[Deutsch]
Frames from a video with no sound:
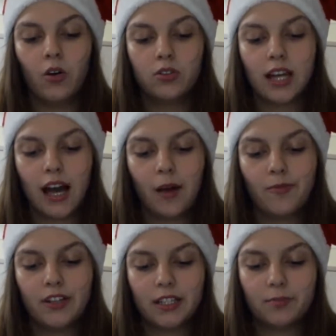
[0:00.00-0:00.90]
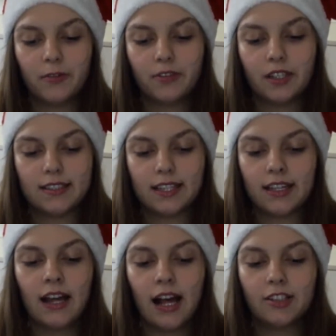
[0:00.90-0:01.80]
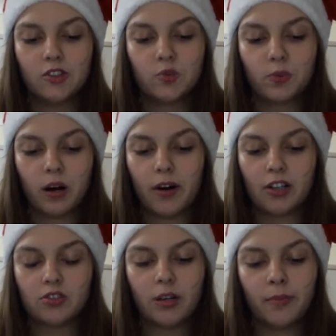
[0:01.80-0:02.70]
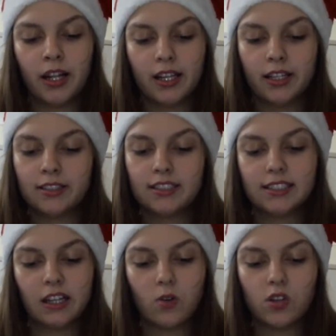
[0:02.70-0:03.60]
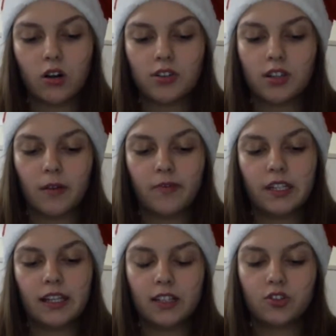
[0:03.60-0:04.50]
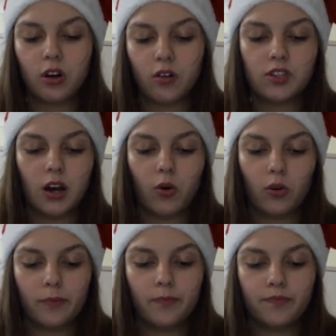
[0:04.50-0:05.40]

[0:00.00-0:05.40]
Und da haben wir nicht mehr viel gesehen als den Supermarkt und ein paar Läden, die genauso aussahen wie die Läden zu Hause auch.